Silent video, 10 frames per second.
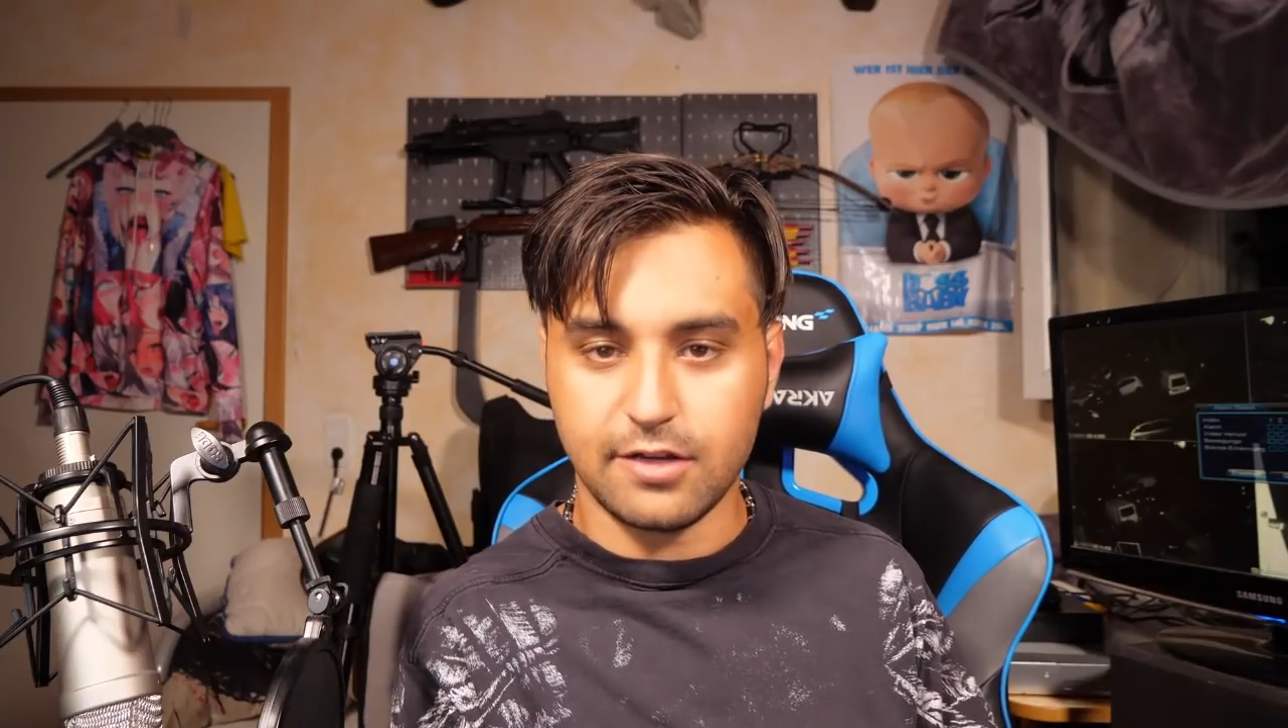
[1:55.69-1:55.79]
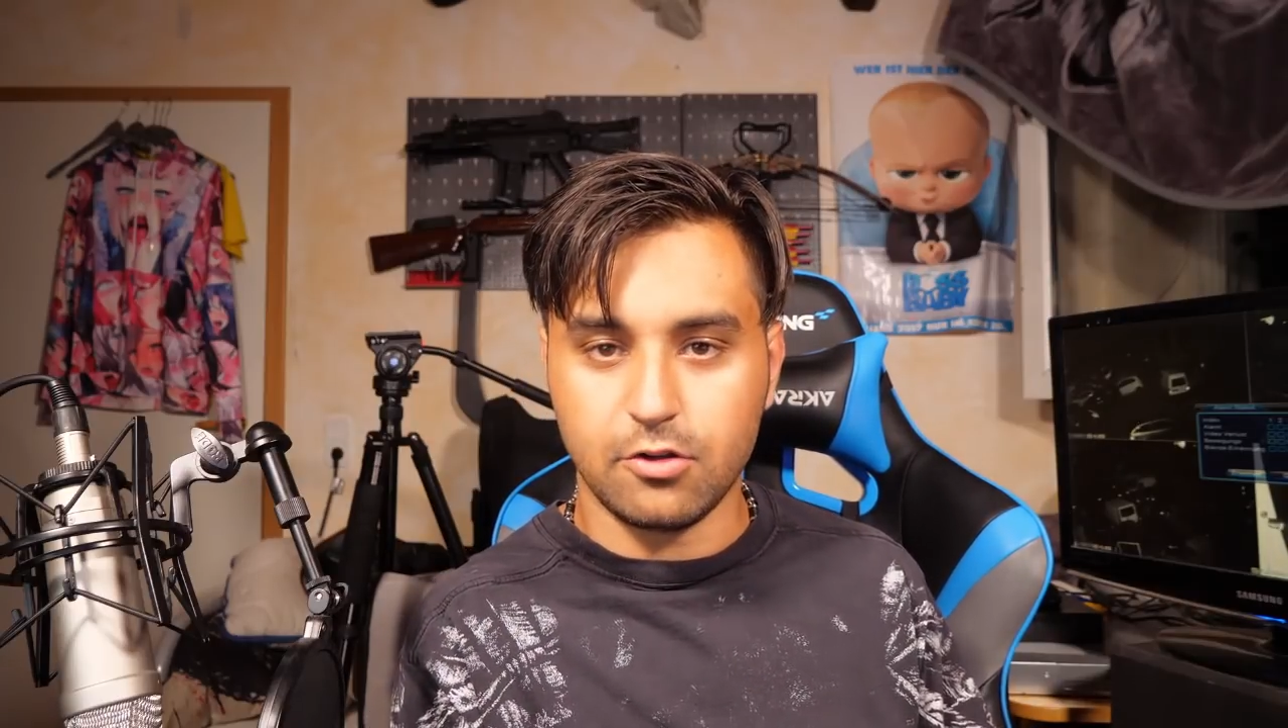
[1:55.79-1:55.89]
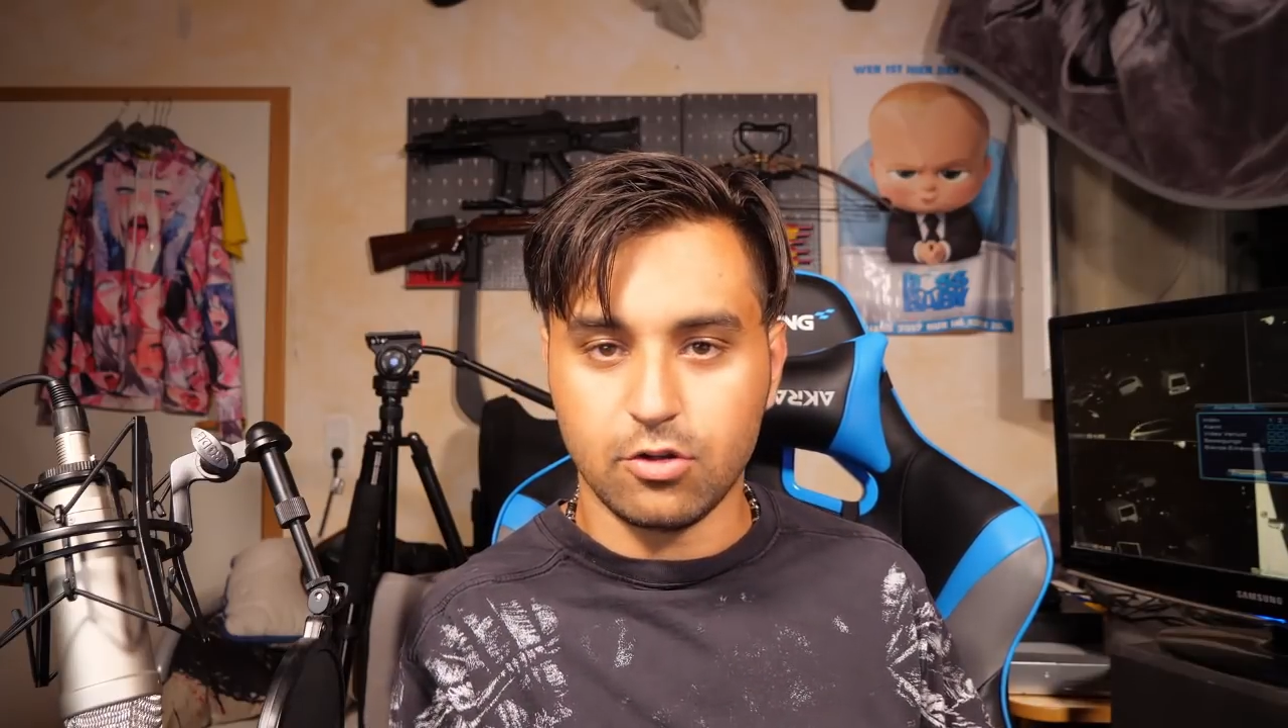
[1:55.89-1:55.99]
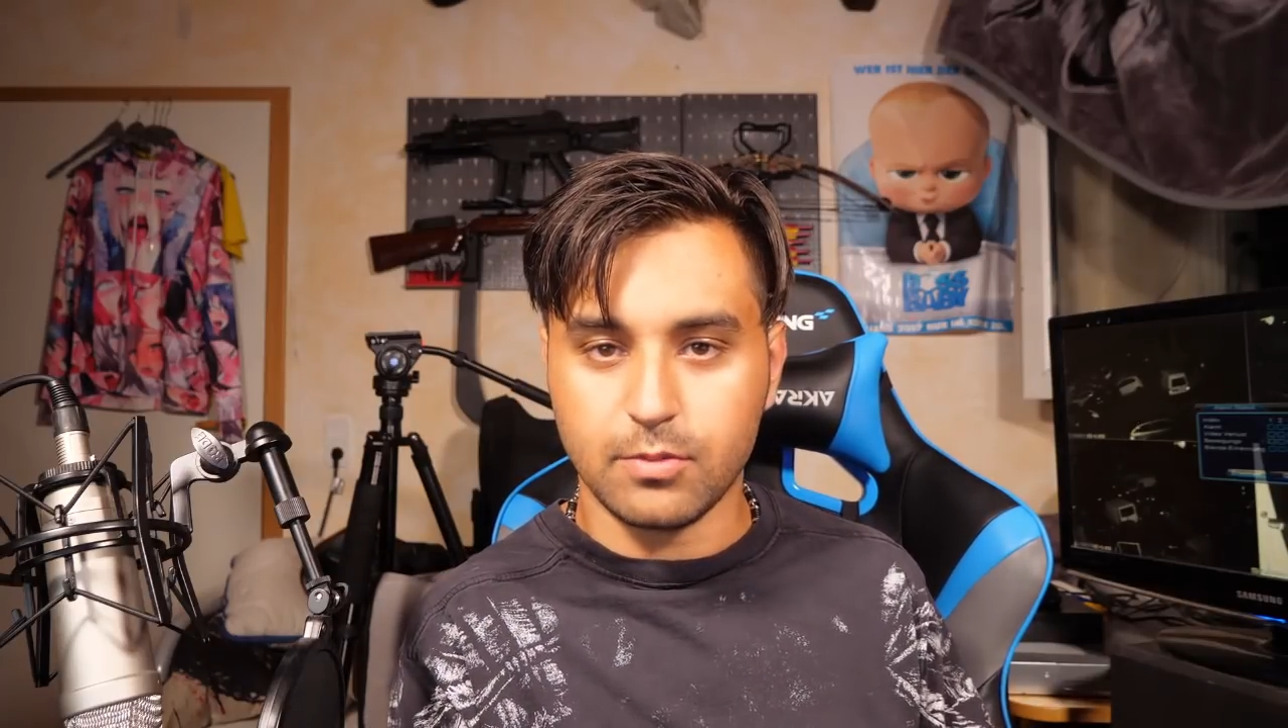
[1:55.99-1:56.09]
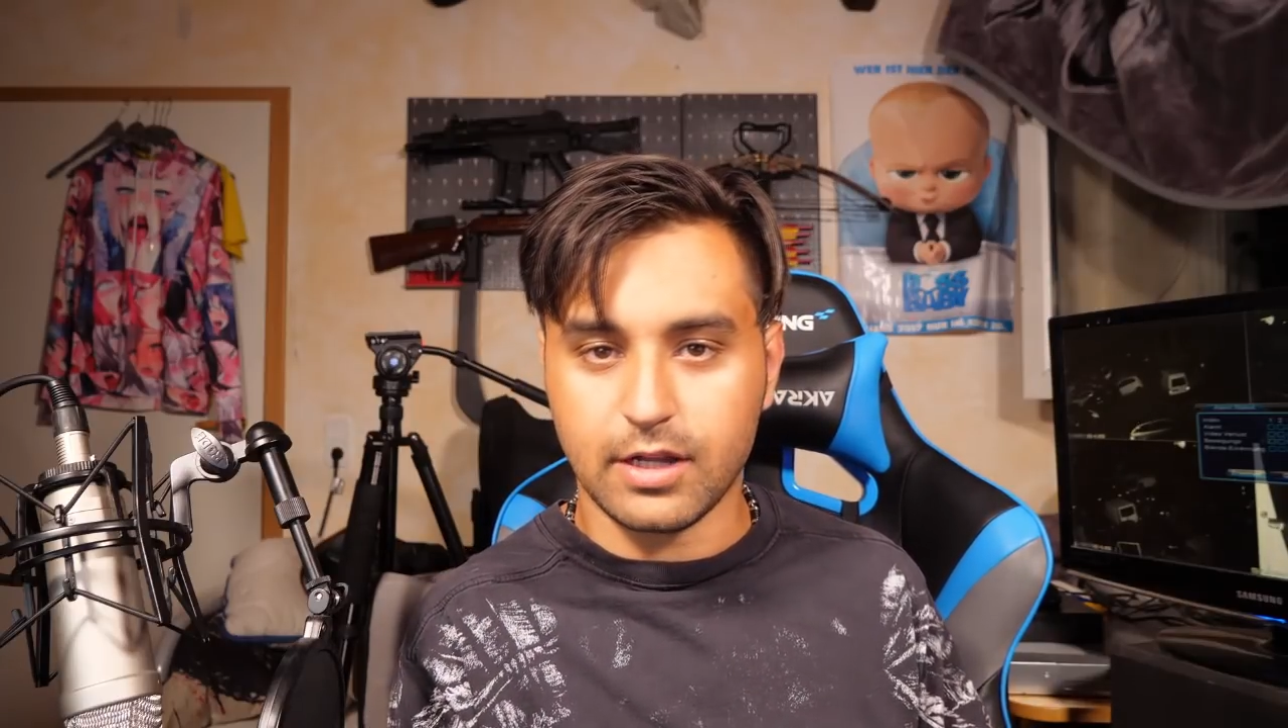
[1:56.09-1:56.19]

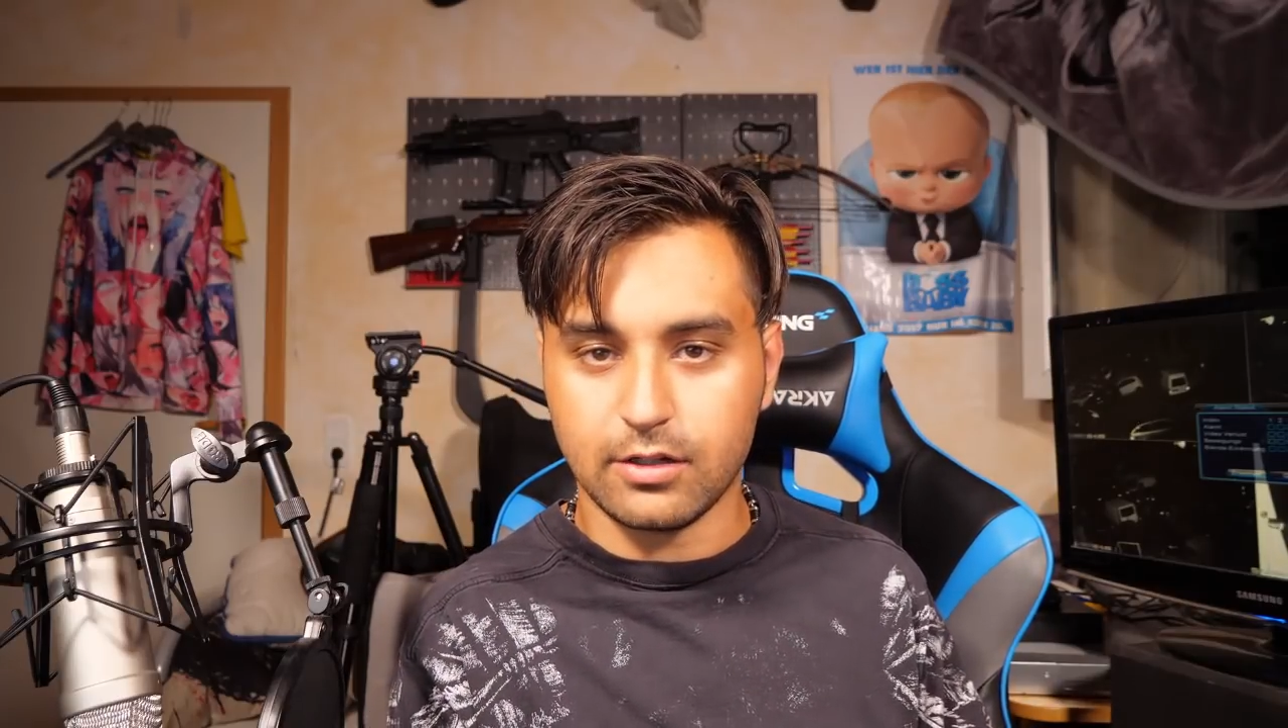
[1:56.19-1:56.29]
gerade noch im